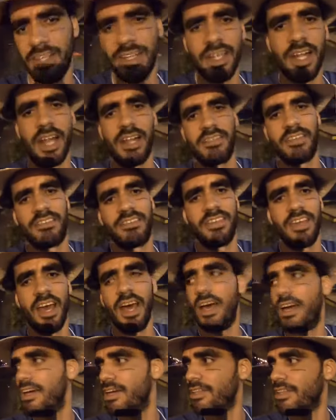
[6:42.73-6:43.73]
la necesidad
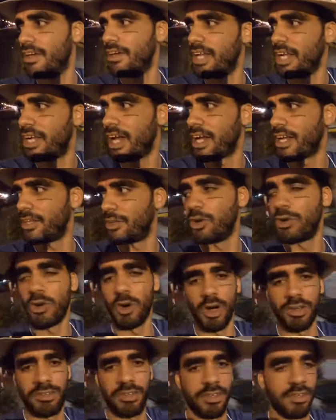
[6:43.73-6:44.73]
de ver el carretón este.